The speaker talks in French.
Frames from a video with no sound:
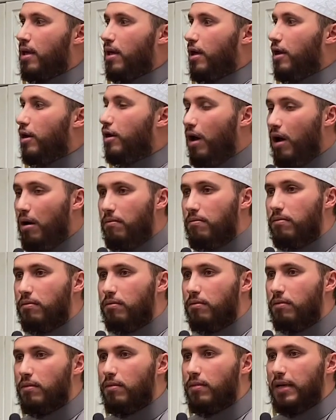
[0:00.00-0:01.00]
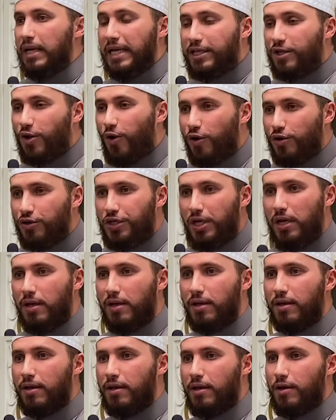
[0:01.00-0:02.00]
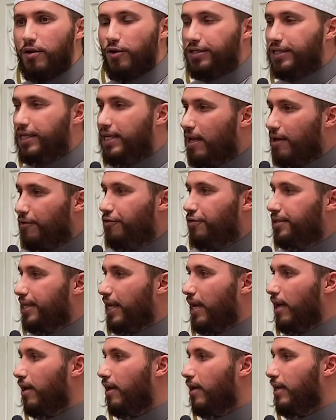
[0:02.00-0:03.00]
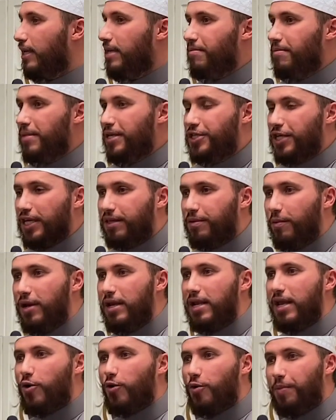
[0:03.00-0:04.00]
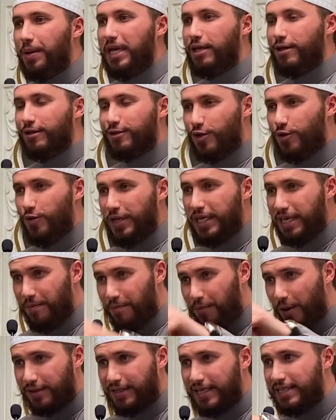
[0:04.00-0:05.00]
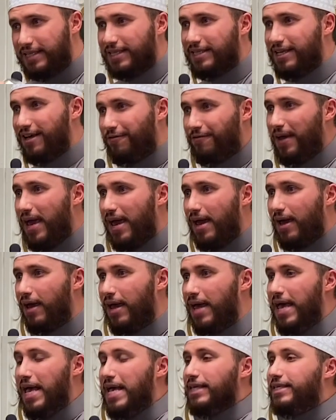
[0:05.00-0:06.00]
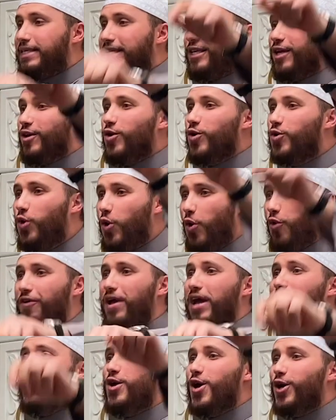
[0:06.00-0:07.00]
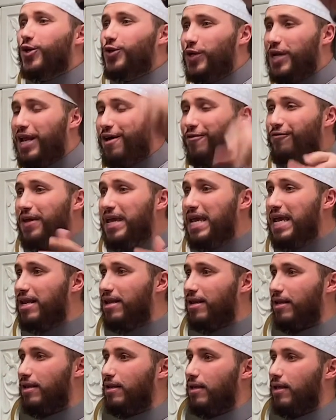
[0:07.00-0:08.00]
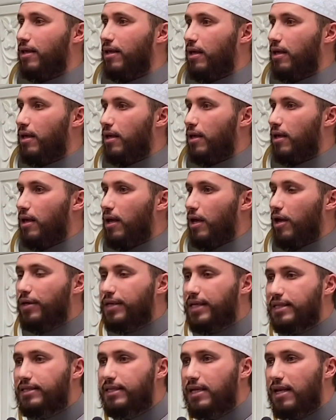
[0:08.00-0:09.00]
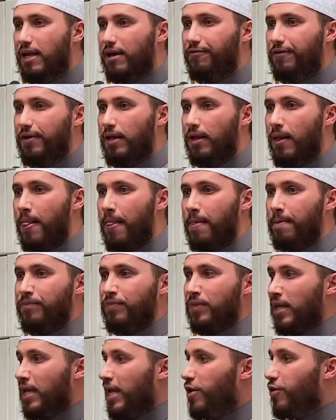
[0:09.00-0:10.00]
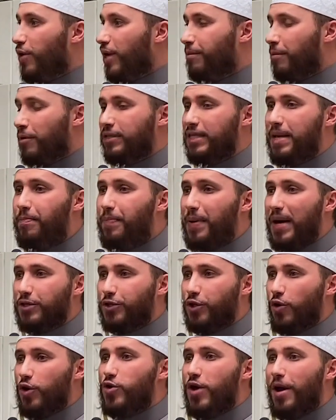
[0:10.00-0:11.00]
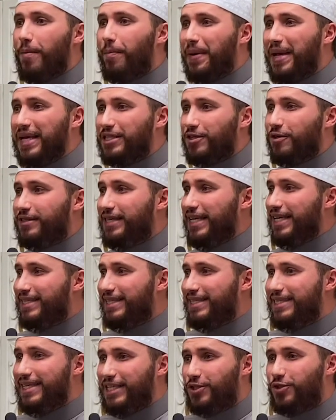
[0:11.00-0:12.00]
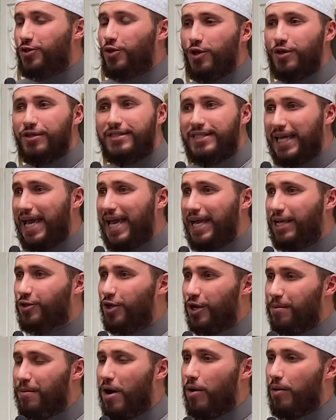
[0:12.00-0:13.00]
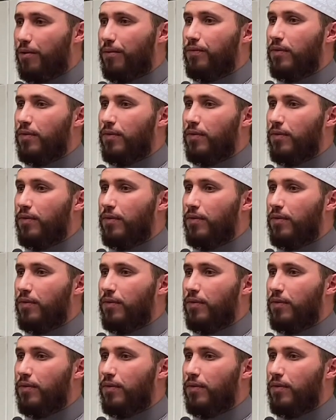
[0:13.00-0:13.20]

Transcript: L'homme étranger, lorsqu'il a vu ça, Immédiatement, il a compris que celui qui portait ses affaires, c'était le gouverneur de la ville. Alors qu'est-ce qu'il a fait Il lui a demandé pardon, il lui a présenté ses excuses directement.